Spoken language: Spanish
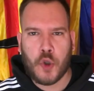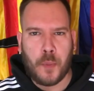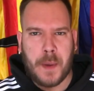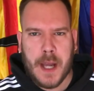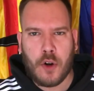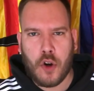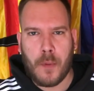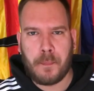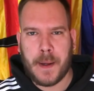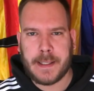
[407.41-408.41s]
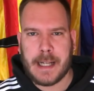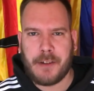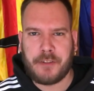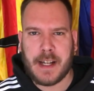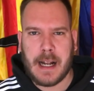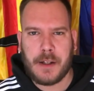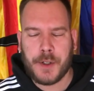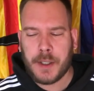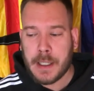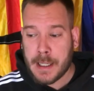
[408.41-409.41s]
supieron competir al final, ¿no?